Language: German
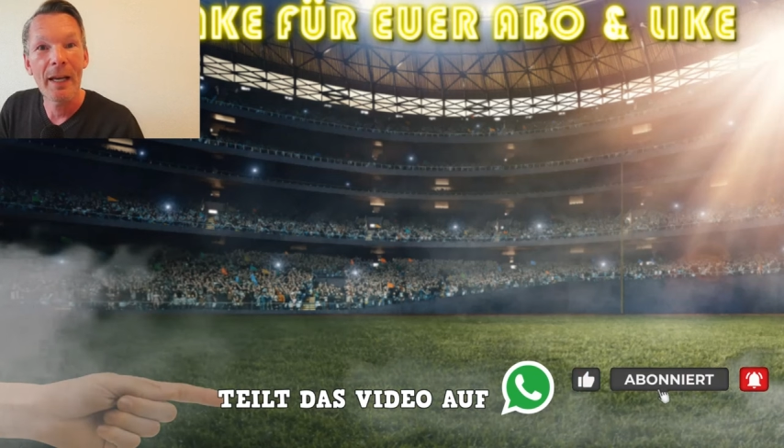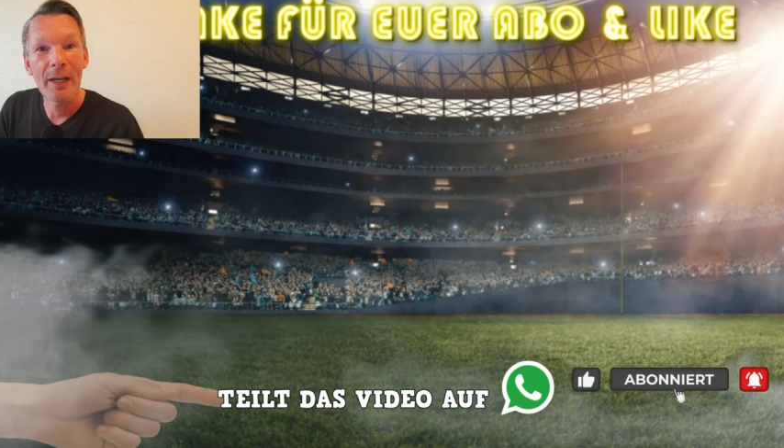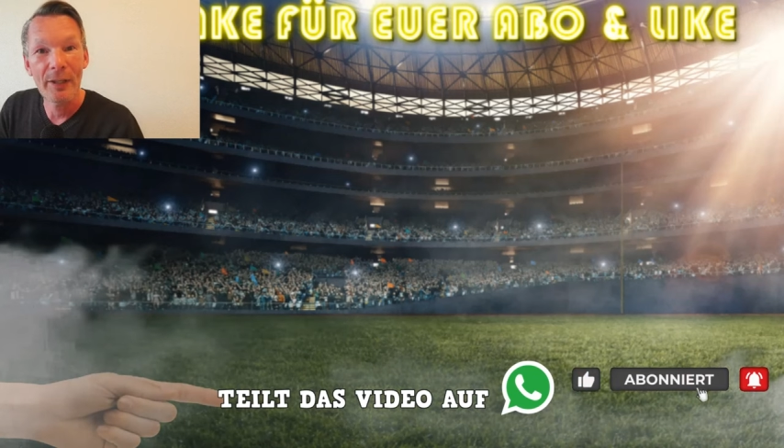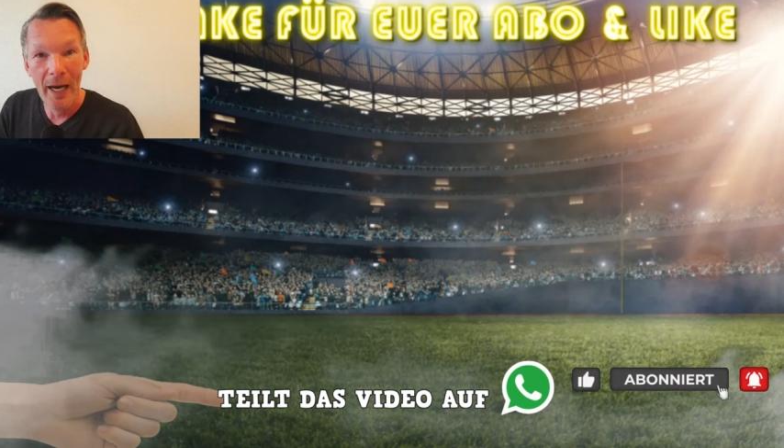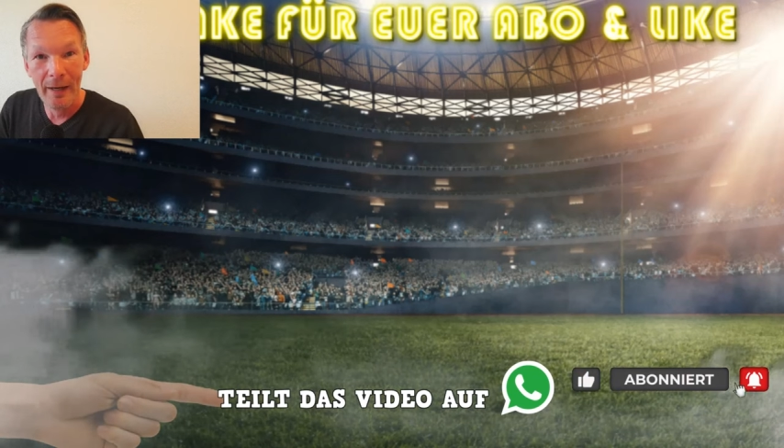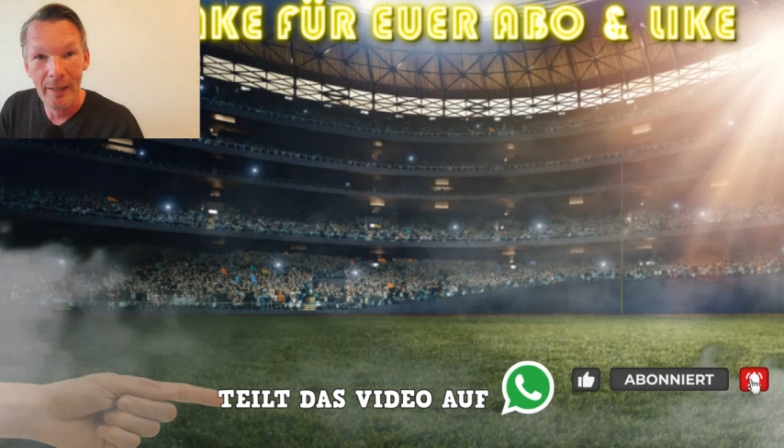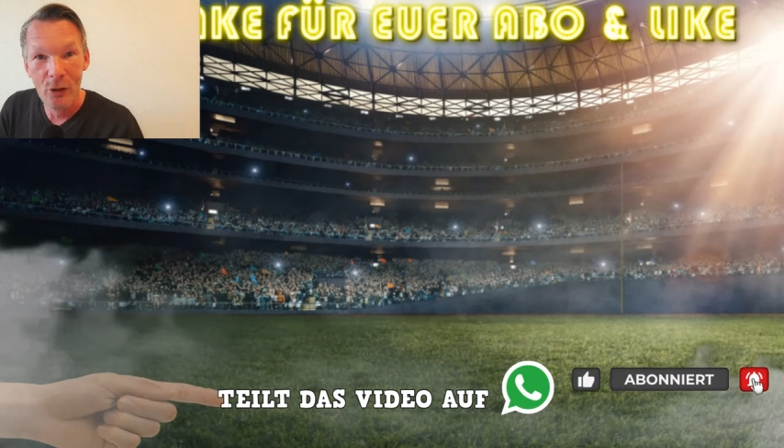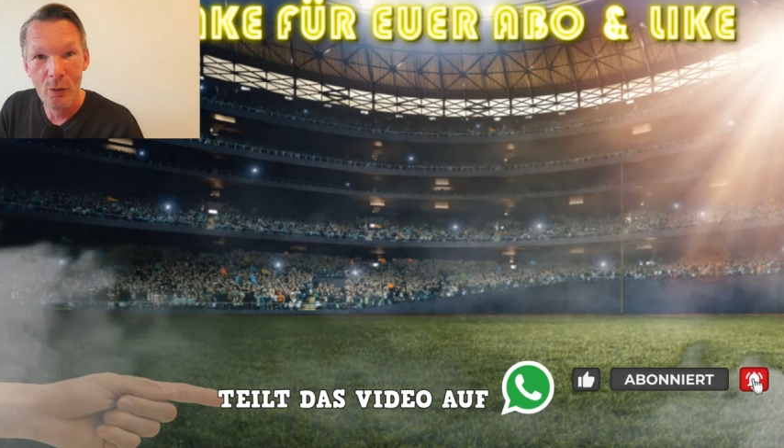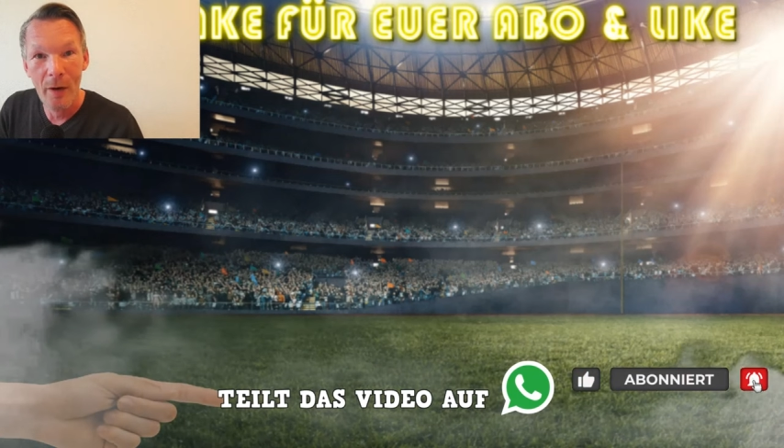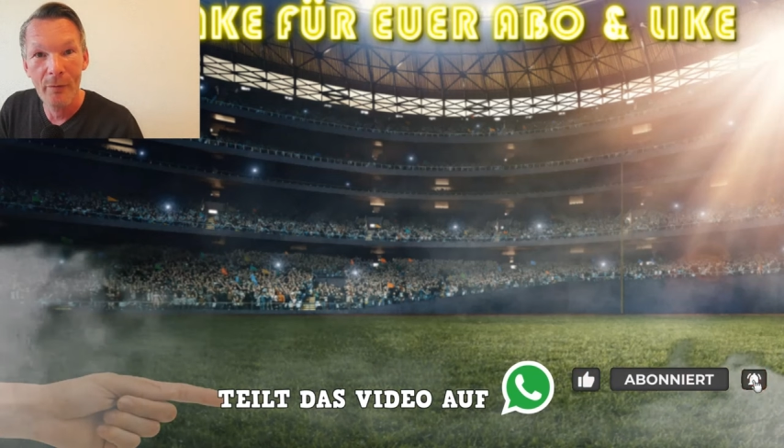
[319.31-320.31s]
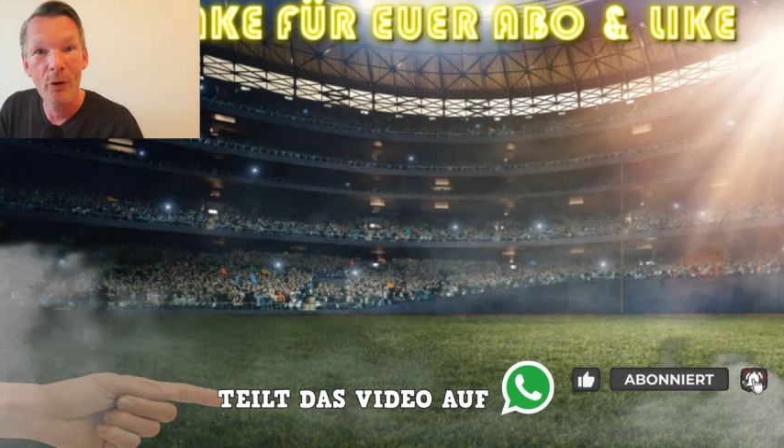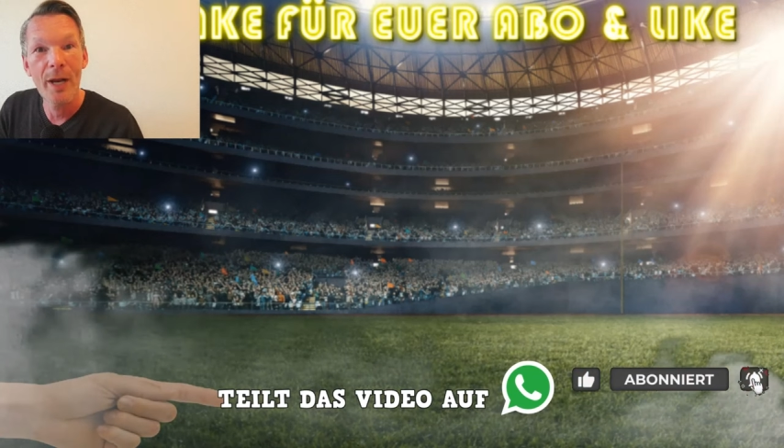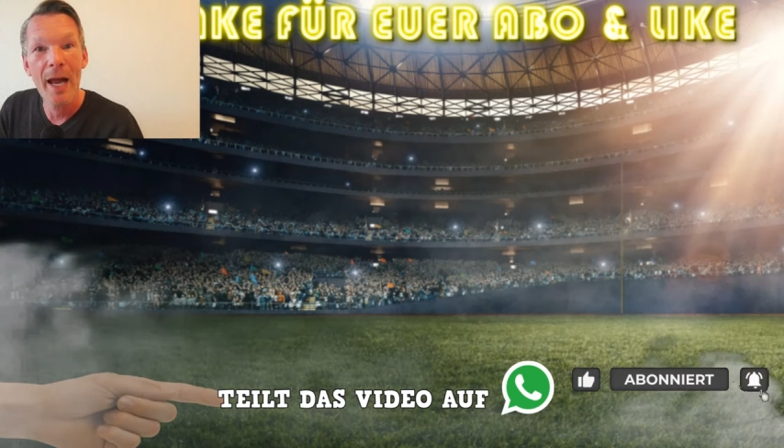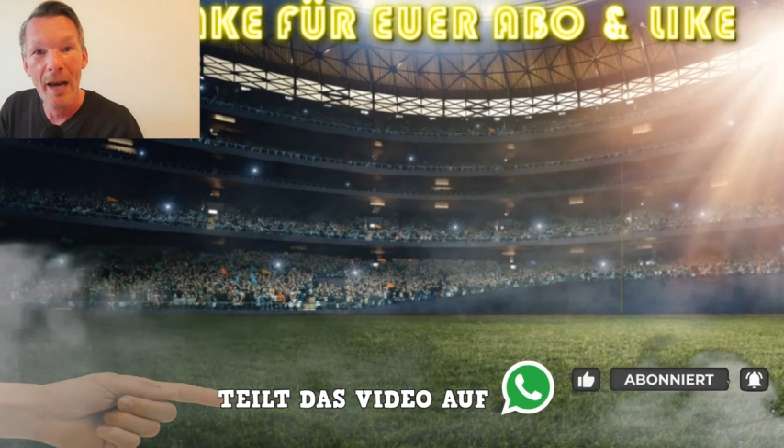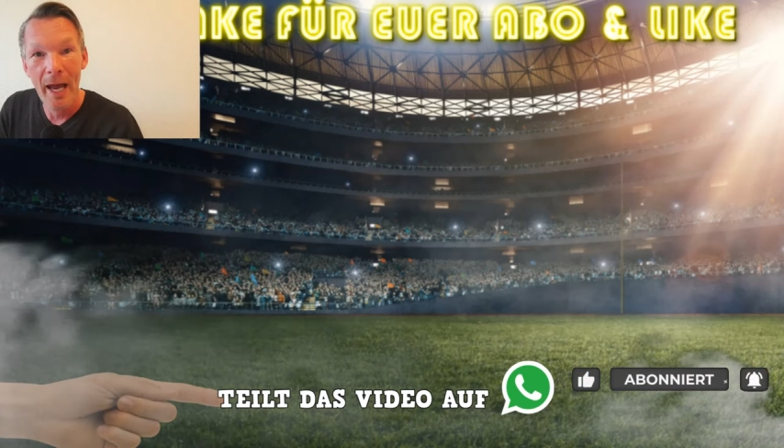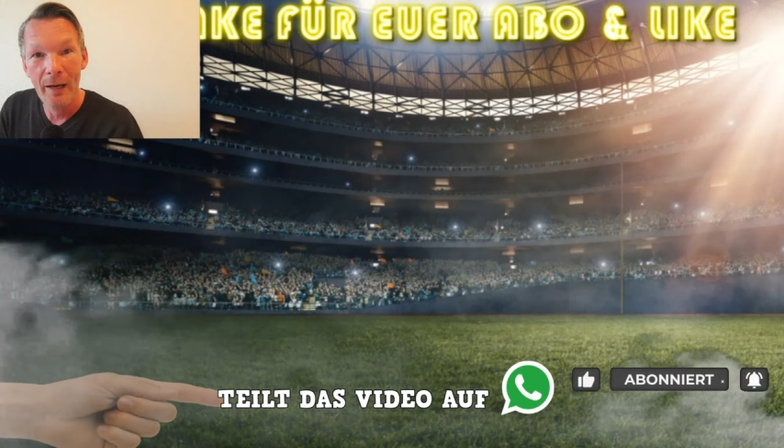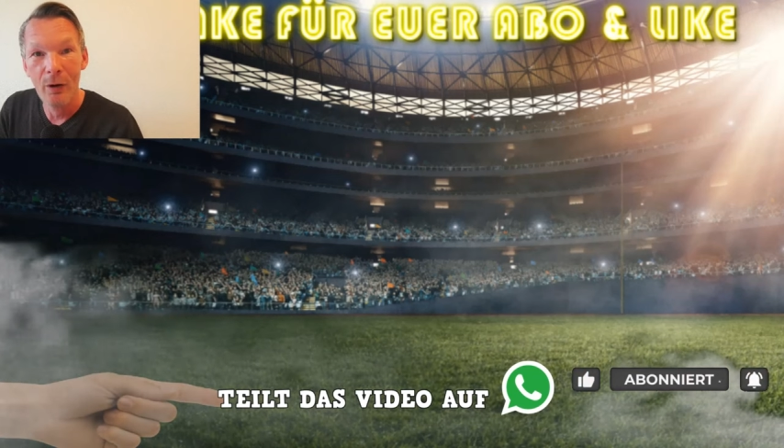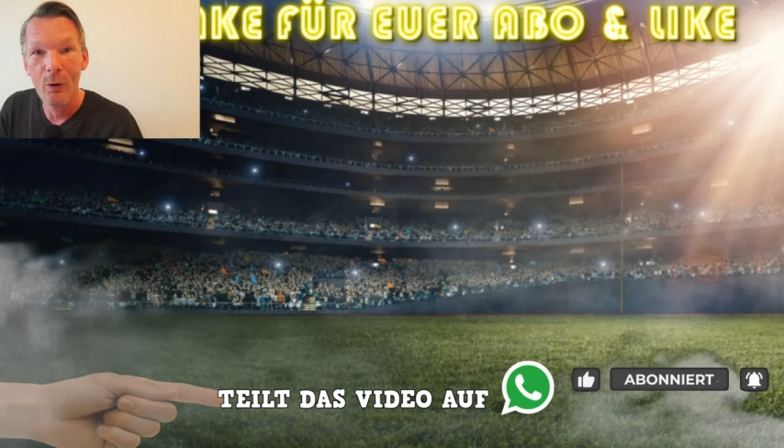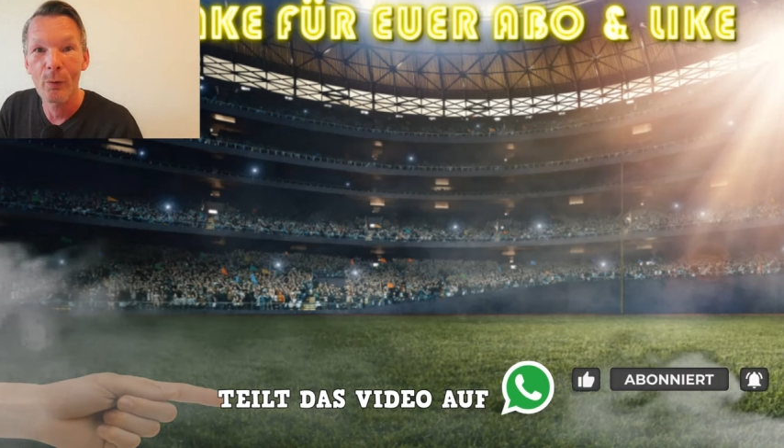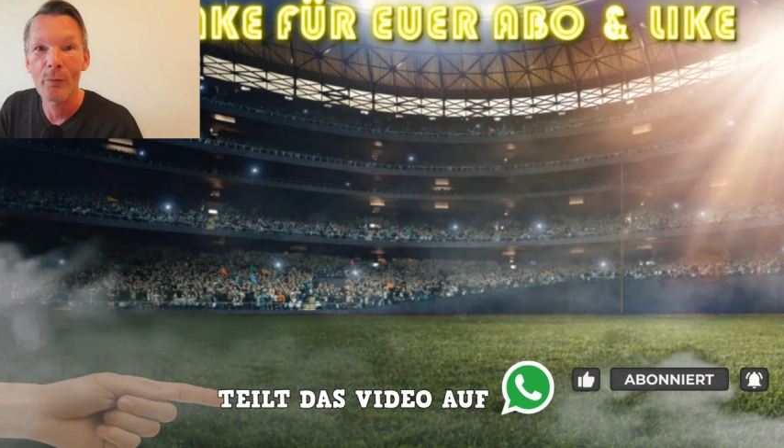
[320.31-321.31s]
Ich danke dir schon mal für dein
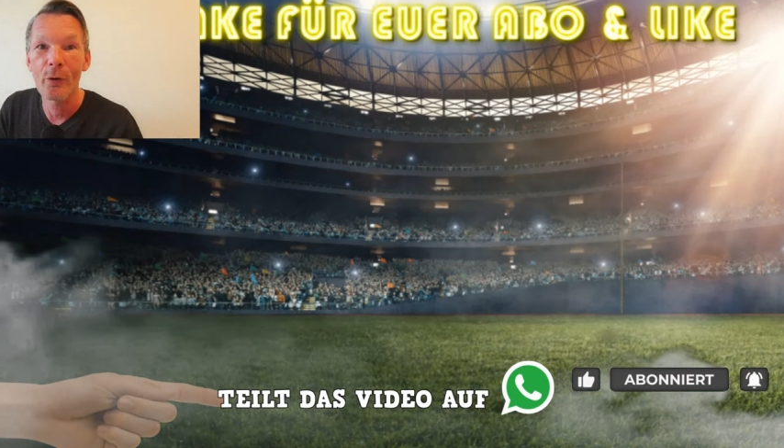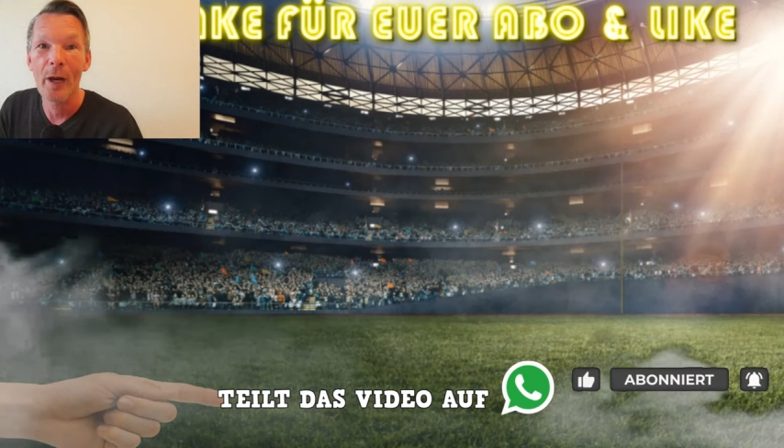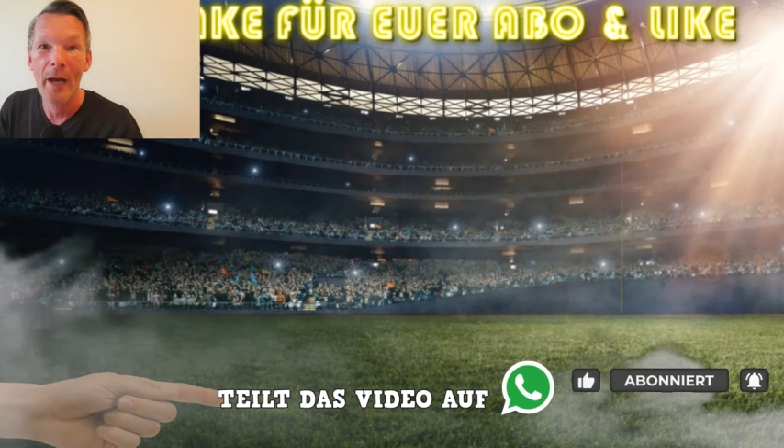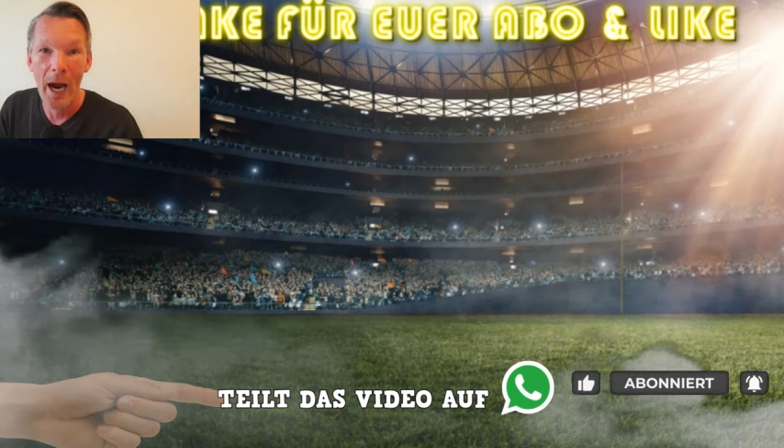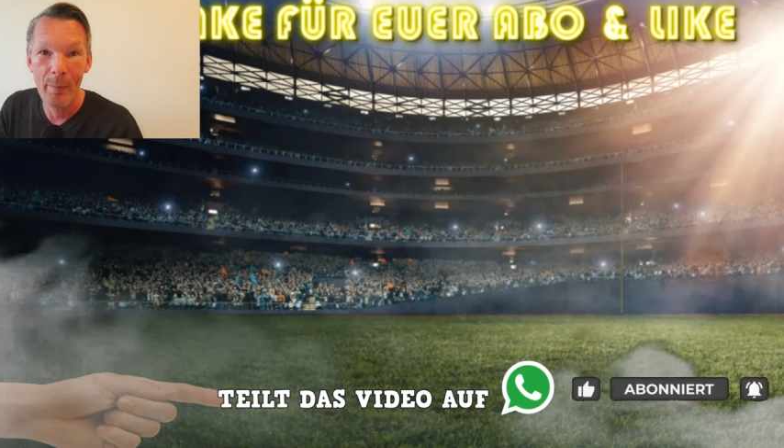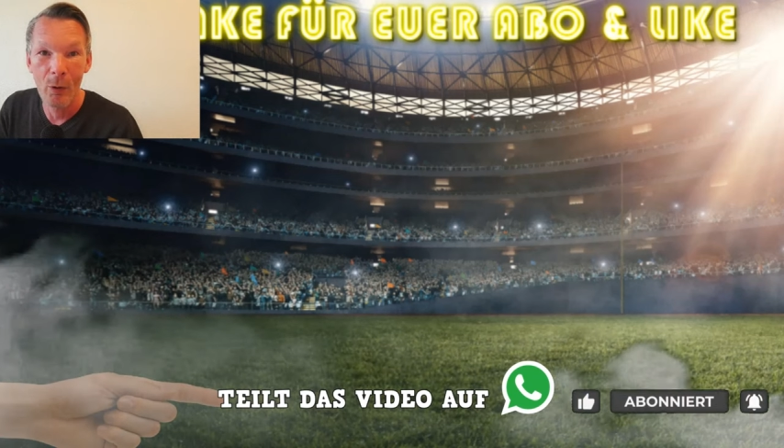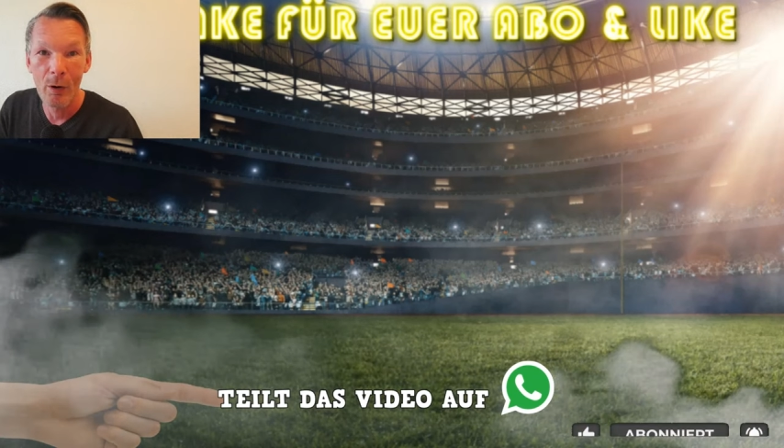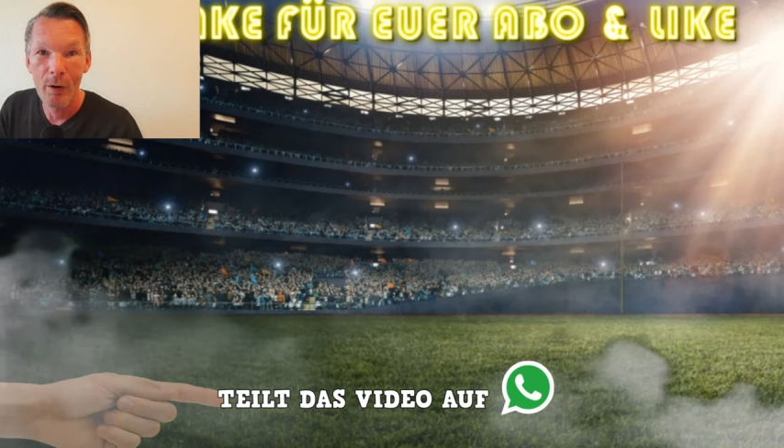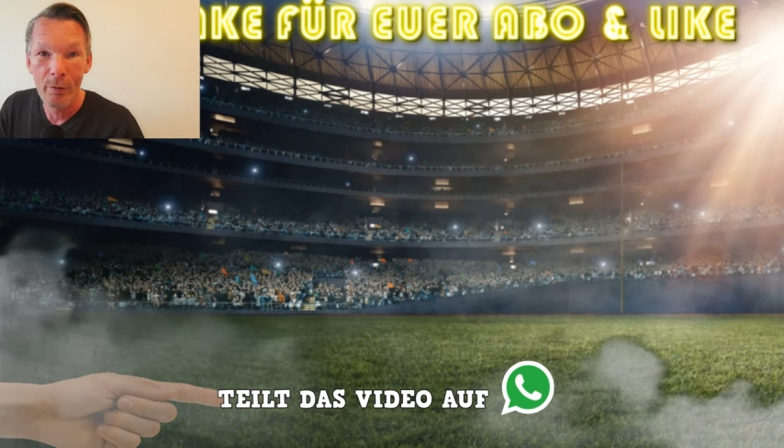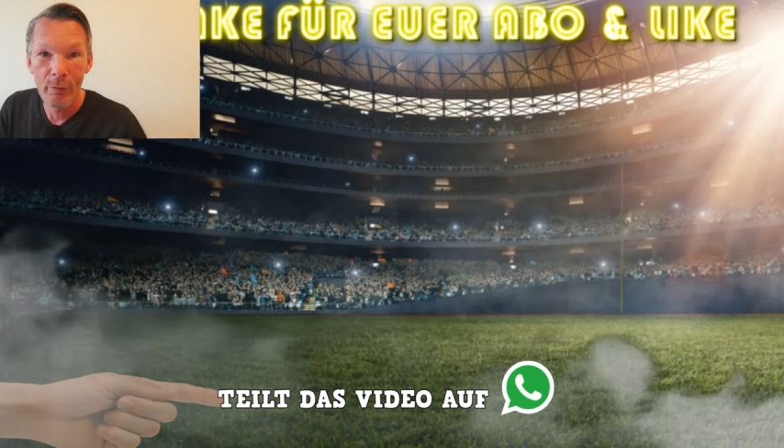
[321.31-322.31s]
Like und für dein Abo.